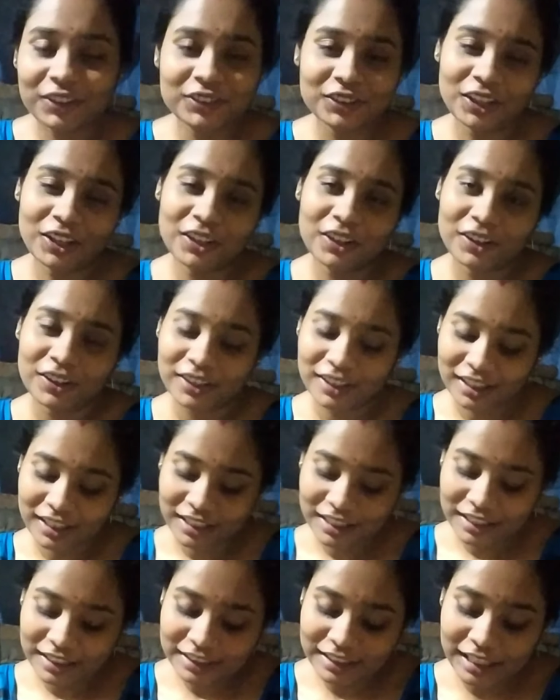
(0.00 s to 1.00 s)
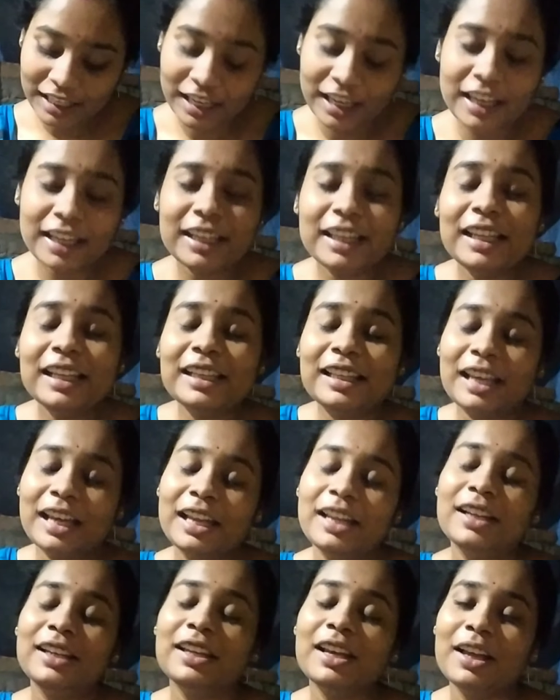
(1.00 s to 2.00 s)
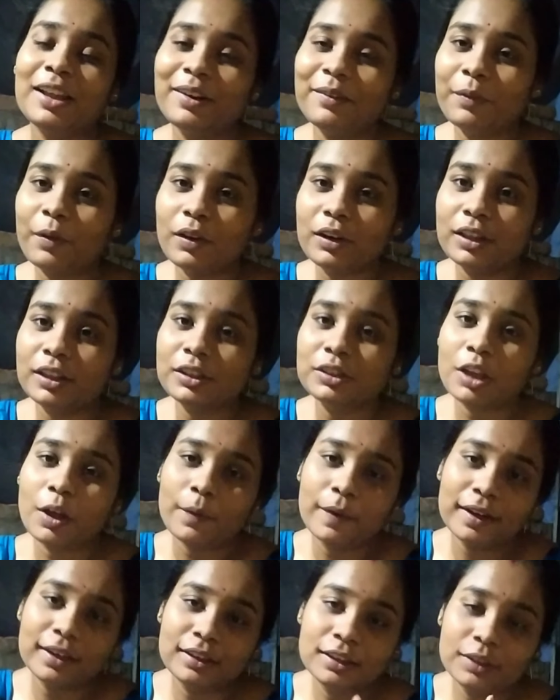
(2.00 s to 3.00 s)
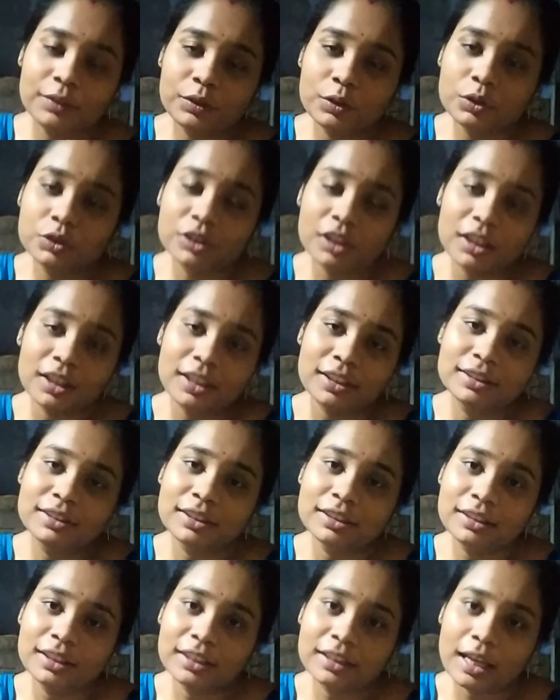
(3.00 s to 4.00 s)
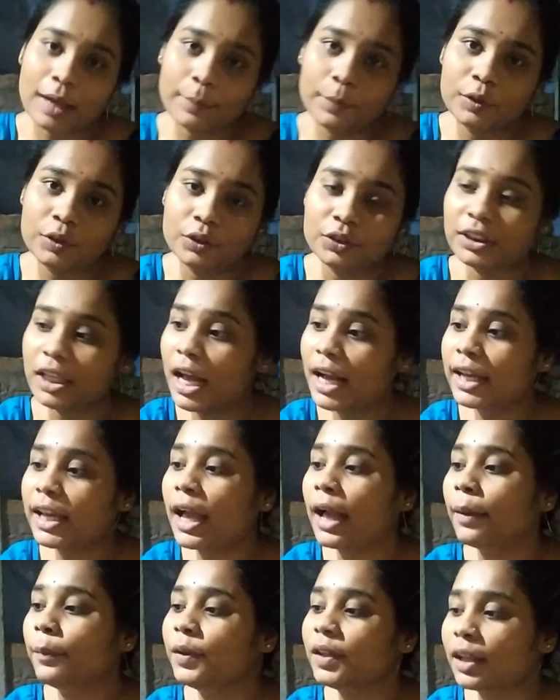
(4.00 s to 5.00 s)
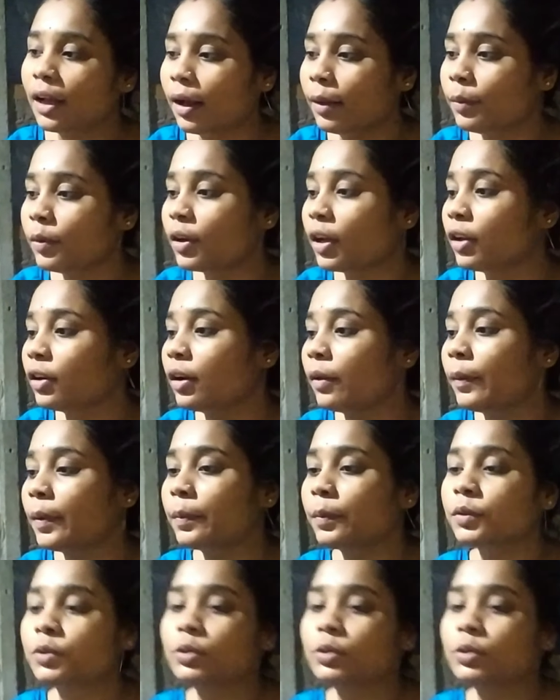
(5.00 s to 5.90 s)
তো চলো খেয়ে নিই খেয়ে নেওয়ার পরে সবার রিভিউ জানাচ্ছি তো কেমন হচ্ছে আগে আমি খাবো কারণ আমার